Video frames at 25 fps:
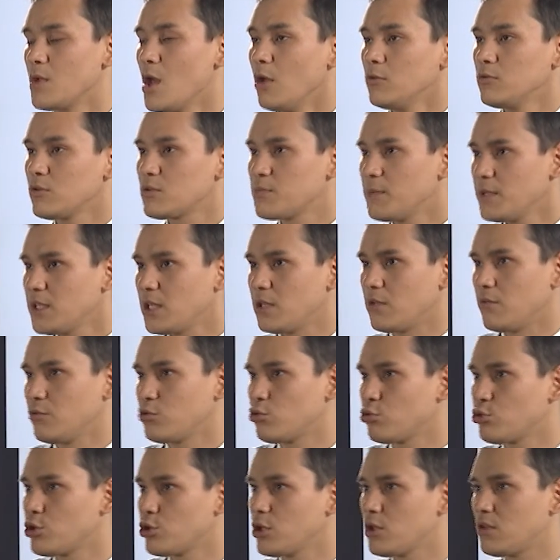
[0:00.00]
Ну, смотрите, вот
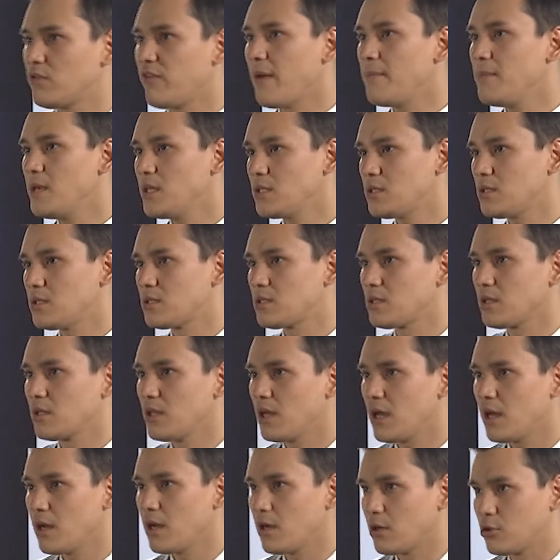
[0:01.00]
уже два месяца,
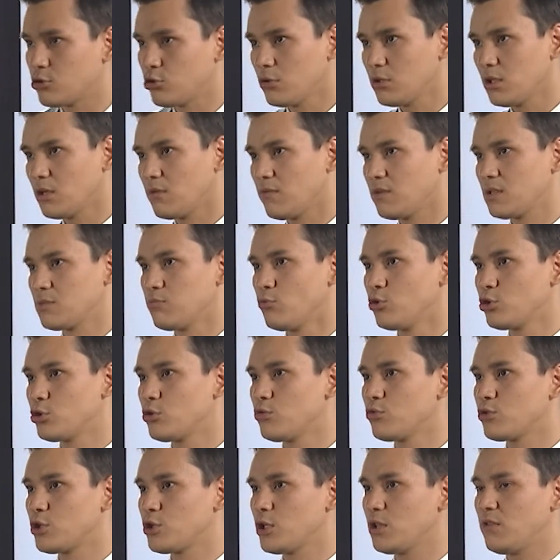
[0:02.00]
да, кто-то, возможно,
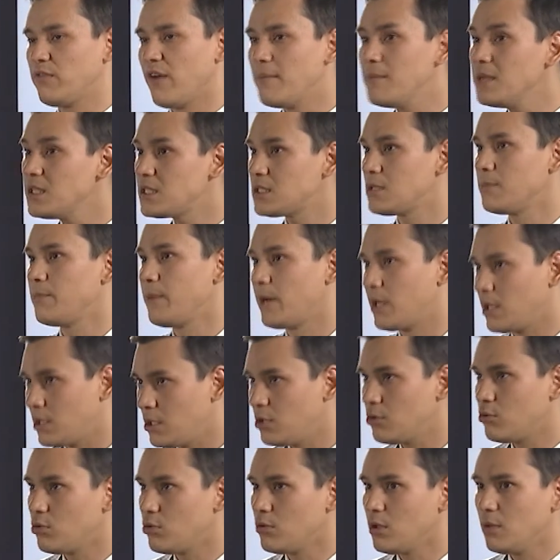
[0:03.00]
уже два месяца по
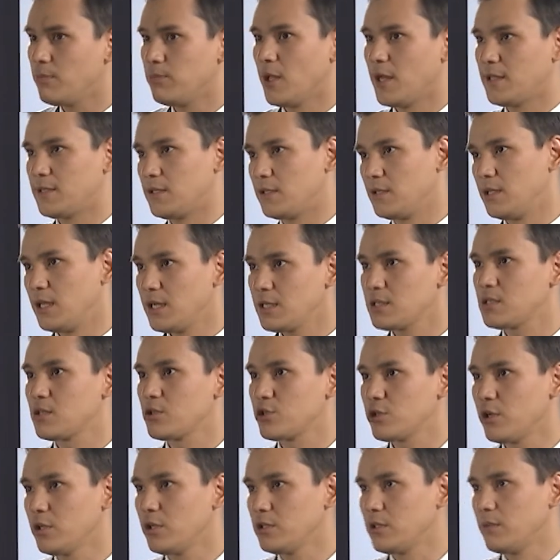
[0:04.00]
кредиту не платит, да,
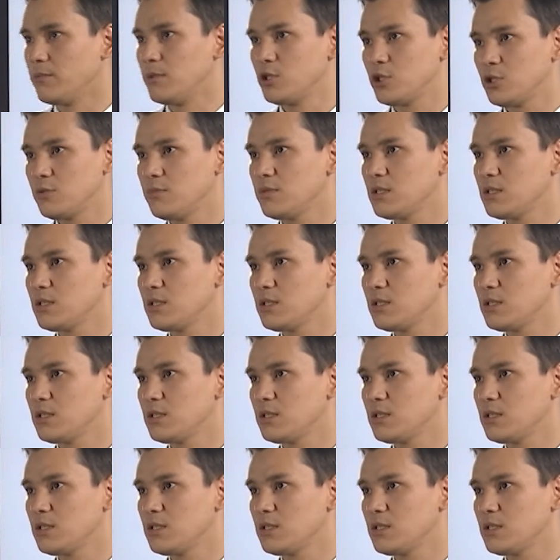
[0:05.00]
сначала там режима